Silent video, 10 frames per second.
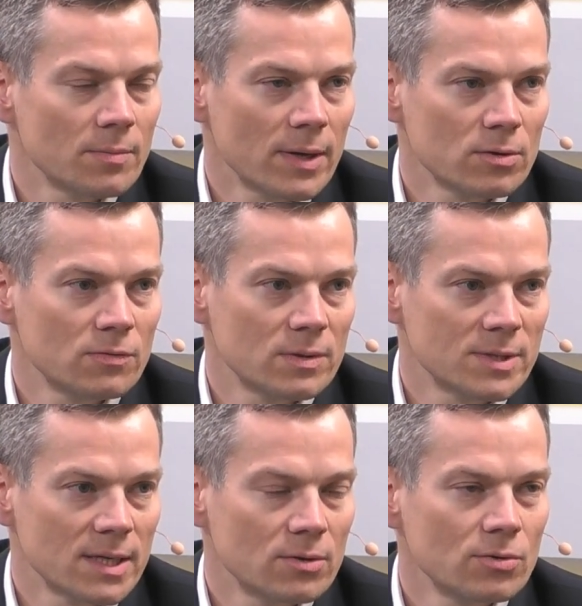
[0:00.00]
banków w
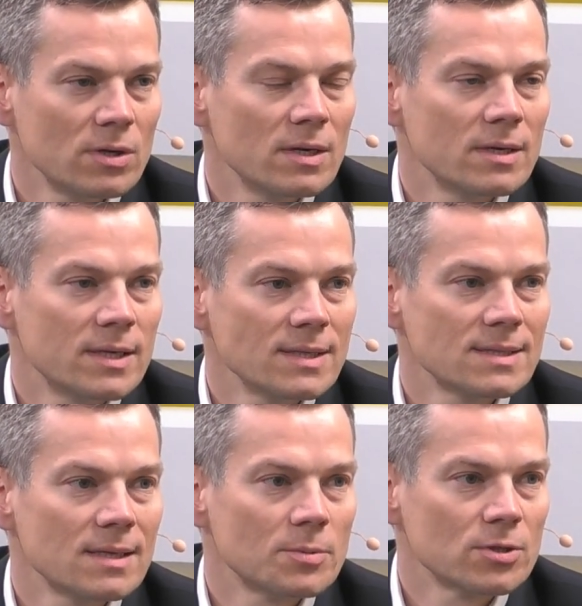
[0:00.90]
tym celu
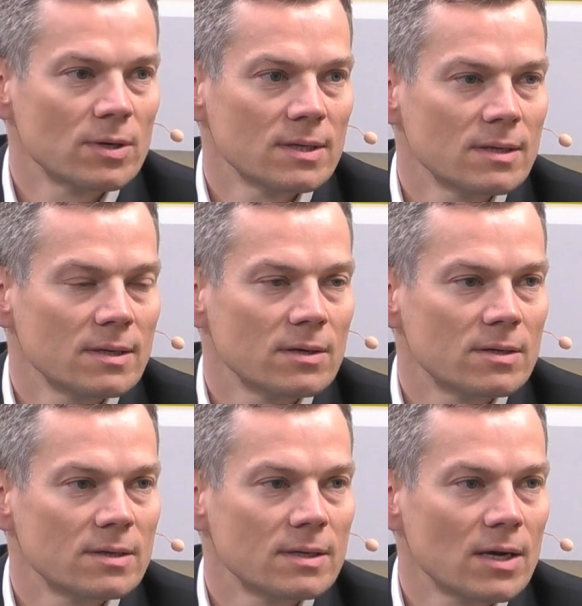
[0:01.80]
jest na przykład
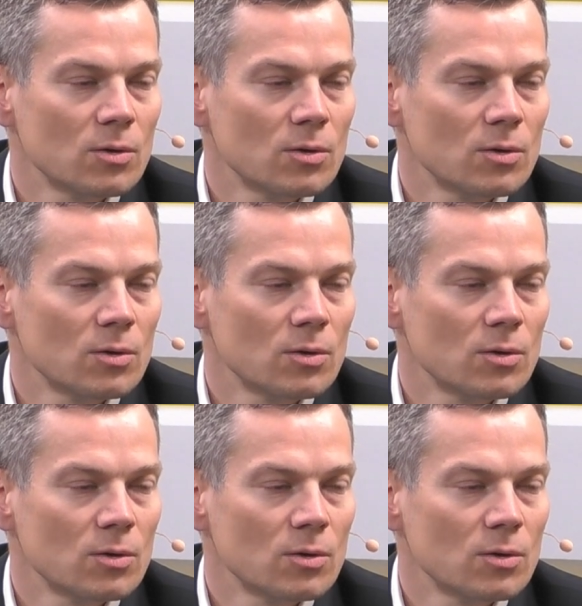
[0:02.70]
E,